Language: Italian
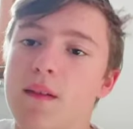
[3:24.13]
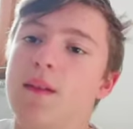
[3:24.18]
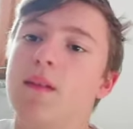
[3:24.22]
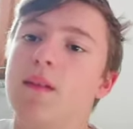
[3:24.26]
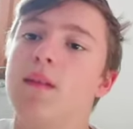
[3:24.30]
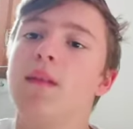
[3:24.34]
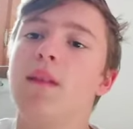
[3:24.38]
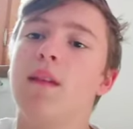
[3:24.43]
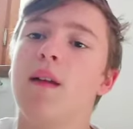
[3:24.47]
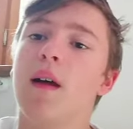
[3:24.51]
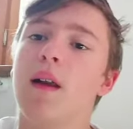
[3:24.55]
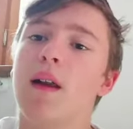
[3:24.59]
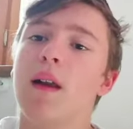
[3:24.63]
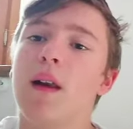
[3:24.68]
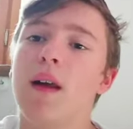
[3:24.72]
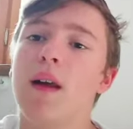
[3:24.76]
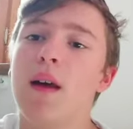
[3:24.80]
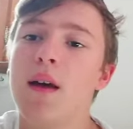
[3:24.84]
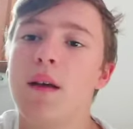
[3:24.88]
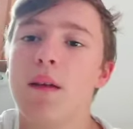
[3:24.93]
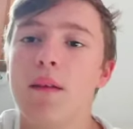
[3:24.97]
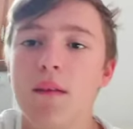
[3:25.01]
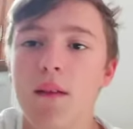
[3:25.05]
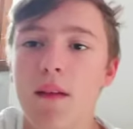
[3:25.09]
nel,
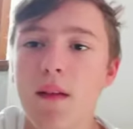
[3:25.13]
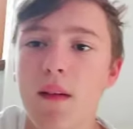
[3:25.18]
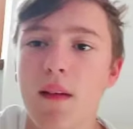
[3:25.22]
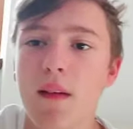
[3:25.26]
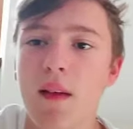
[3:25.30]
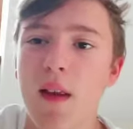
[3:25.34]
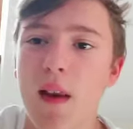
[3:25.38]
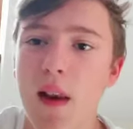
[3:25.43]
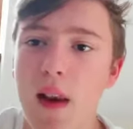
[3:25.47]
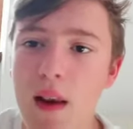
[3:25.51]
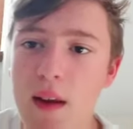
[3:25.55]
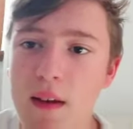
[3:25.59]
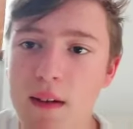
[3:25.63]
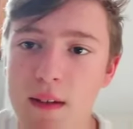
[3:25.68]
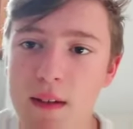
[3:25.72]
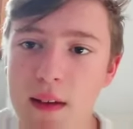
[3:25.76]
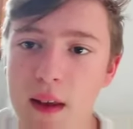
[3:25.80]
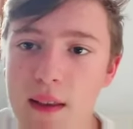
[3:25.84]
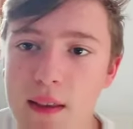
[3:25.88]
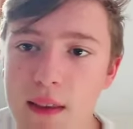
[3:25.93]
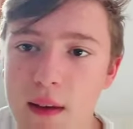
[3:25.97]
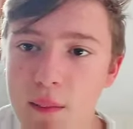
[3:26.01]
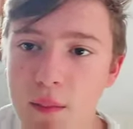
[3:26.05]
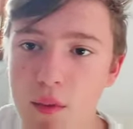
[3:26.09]
nel,
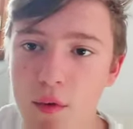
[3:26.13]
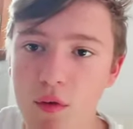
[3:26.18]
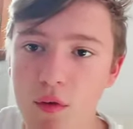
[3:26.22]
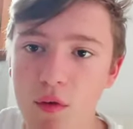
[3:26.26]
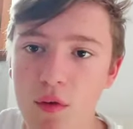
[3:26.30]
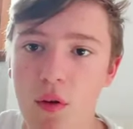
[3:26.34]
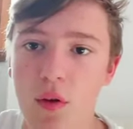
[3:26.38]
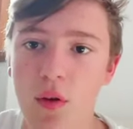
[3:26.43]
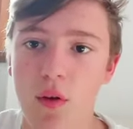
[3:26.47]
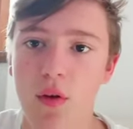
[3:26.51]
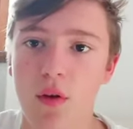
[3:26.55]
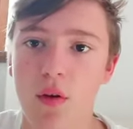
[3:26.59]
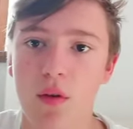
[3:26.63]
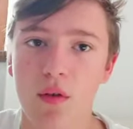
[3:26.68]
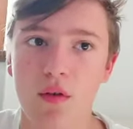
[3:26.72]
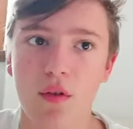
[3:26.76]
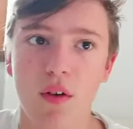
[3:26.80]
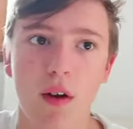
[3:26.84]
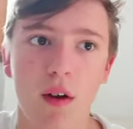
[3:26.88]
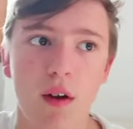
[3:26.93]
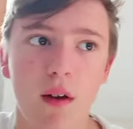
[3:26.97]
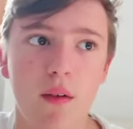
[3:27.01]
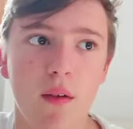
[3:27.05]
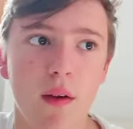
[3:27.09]
settimo gioco,
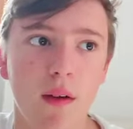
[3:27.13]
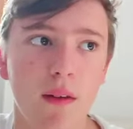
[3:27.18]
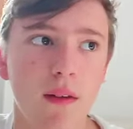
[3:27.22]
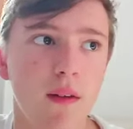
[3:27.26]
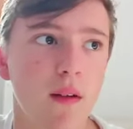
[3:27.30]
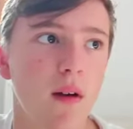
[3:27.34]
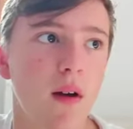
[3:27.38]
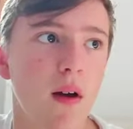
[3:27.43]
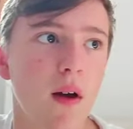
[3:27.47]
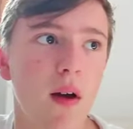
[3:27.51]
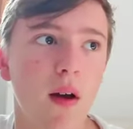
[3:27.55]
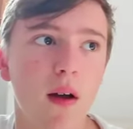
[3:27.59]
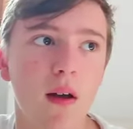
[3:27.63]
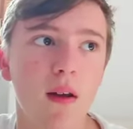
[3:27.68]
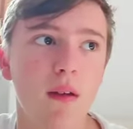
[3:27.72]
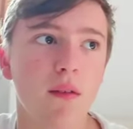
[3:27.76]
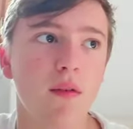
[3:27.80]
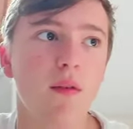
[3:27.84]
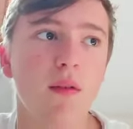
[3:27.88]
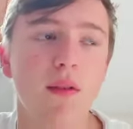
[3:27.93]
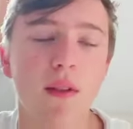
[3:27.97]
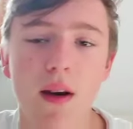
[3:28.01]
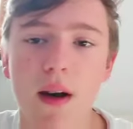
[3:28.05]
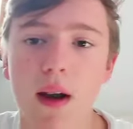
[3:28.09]
cioè quando
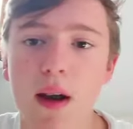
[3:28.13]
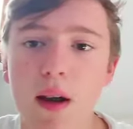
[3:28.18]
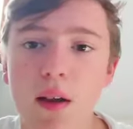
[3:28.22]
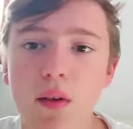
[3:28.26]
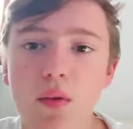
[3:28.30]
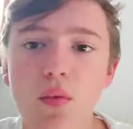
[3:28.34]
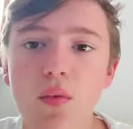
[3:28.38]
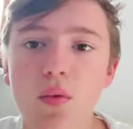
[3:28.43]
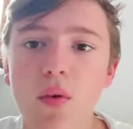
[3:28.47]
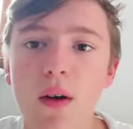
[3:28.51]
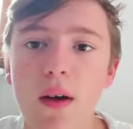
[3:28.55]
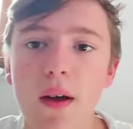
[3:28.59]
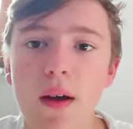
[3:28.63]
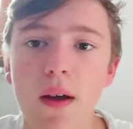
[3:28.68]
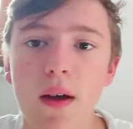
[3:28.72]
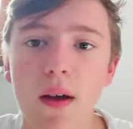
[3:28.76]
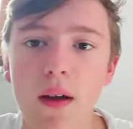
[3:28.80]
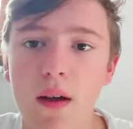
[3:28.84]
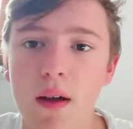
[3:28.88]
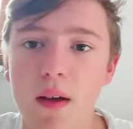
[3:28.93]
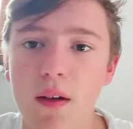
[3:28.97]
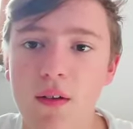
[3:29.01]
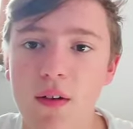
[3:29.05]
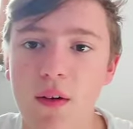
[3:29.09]
sul 3 a
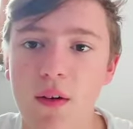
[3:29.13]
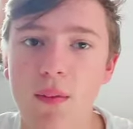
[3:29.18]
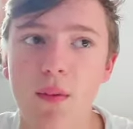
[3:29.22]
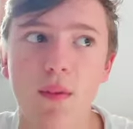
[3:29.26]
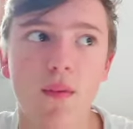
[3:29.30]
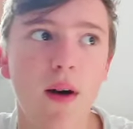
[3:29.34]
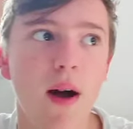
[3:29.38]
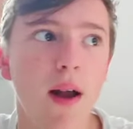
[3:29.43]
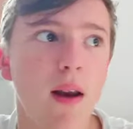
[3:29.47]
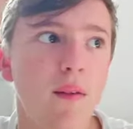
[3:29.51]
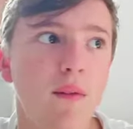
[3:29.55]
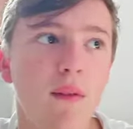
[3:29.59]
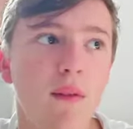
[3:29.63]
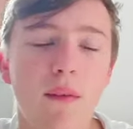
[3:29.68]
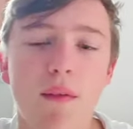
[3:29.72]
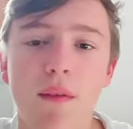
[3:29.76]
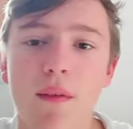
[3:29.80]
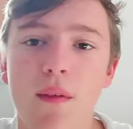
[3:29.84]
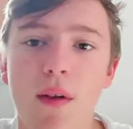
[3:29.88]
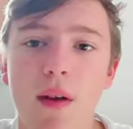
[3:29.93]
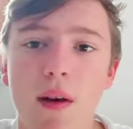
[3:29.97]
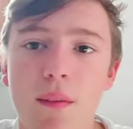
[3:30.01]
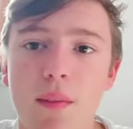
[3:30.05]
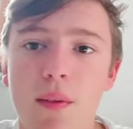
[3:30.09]
2 eh, Shapovalov
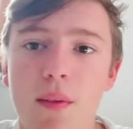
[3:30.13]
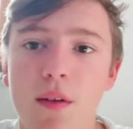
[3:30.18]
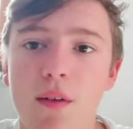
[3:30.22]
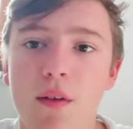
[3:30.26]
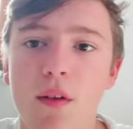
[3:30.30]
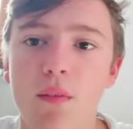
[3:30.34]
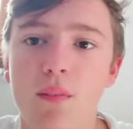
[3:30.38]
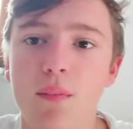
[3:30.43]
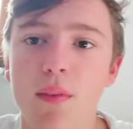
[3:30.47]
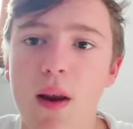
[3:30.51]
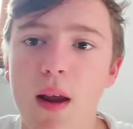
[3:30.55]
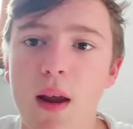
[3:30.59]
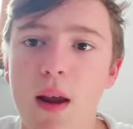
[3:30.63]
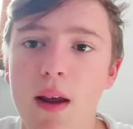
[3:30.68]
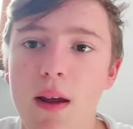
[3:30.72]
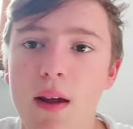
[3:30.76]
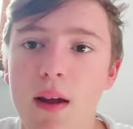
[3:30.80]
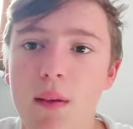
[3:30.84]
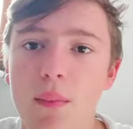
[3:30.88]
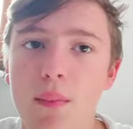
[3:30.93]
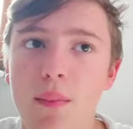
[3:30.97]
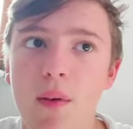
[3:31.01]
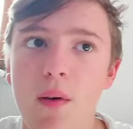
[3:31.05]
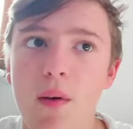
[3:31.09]
aveva ripreso il
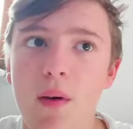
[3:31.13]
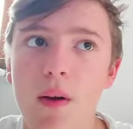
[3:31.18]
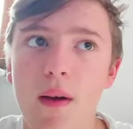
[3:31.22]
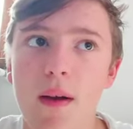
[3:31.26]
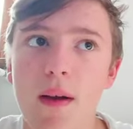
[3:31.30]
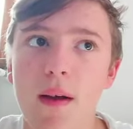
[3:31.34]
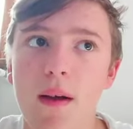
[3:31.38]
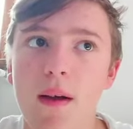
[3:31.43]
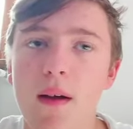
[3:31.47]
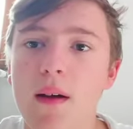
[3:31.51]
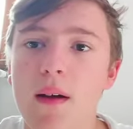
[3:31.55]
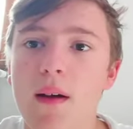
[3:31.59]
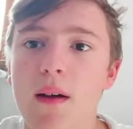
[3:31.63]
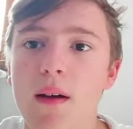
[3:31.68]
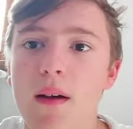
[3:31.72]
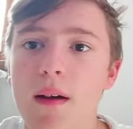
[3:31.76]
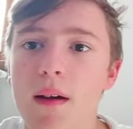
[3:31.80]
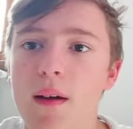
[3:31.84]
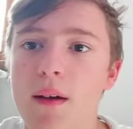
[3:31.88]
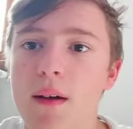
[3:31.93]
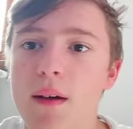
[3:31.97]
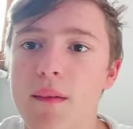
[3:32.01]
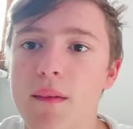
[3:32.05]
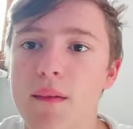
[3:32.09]
break, poi
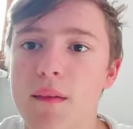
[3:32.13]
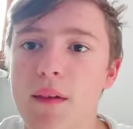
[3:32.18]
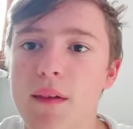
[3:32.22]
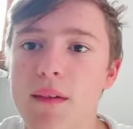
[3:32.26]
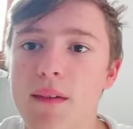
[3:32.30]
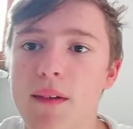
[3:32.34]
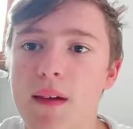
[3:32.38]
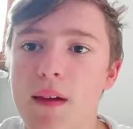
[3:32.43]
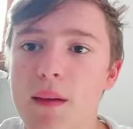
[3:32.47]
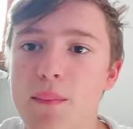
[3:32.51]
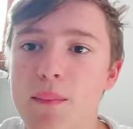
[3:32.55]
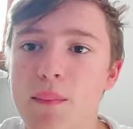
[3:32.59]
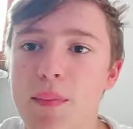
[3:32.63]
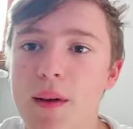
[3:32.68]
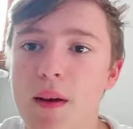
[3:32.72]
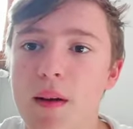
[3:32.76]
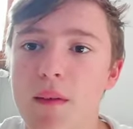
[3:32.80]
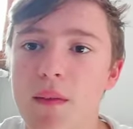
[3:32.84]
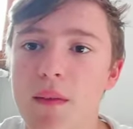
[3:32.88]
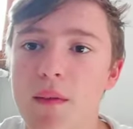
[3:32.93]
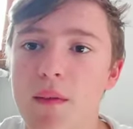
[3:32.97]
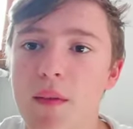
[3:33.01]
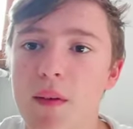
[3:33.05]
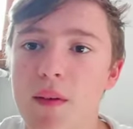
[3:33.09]
eh, Seppi
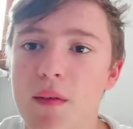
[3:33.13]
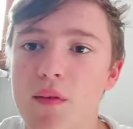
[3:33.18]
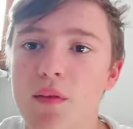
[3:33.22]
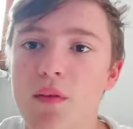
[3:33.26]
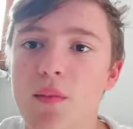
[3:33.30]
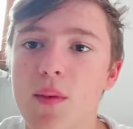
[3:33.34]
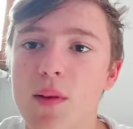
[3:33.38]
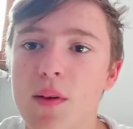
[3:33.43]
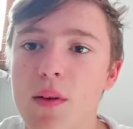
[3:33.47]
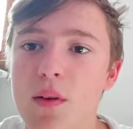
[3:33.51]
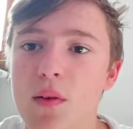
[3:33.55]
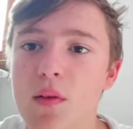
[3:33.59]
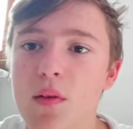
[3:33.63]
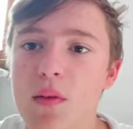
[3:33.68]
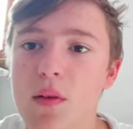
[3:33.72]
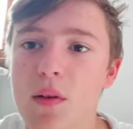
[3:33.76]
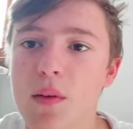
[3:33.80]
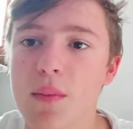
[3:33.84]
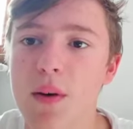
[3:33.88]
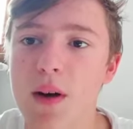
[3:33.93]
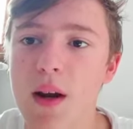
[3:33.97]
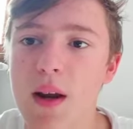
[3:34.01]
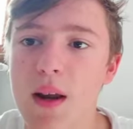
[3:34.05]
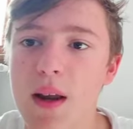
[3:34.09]
l'aveva subito
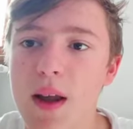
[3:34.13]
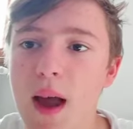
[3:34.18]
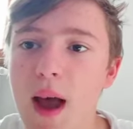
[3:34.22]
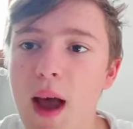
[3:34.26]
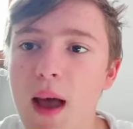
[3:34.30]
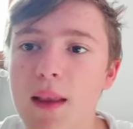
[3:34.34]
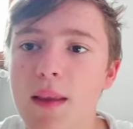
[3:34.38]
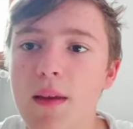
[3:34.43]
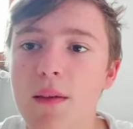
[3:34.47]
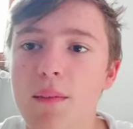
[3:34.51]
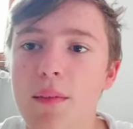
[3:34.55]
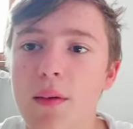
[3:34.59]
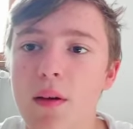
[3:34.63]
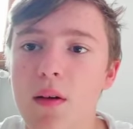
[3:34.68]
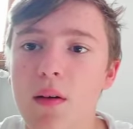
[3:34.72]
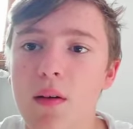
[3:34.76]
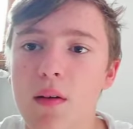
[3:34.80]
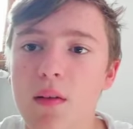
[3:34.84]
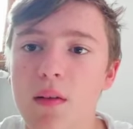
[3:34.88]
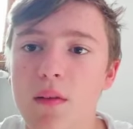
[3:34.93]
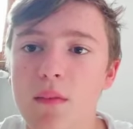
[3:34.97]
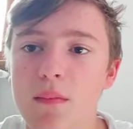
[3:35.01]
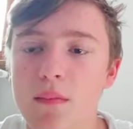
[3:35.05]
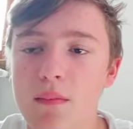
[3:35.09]
controbreccata,
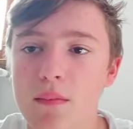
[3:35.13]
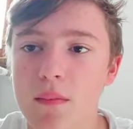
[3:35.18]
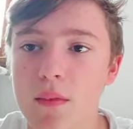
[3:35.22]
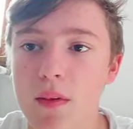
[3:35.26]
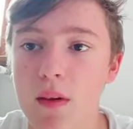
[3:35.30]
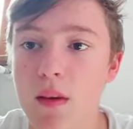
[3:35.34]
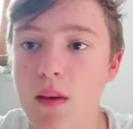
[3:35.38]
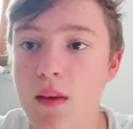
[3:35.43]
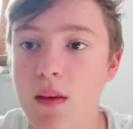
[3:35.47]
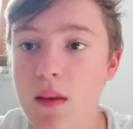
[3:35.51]
però mh, mm,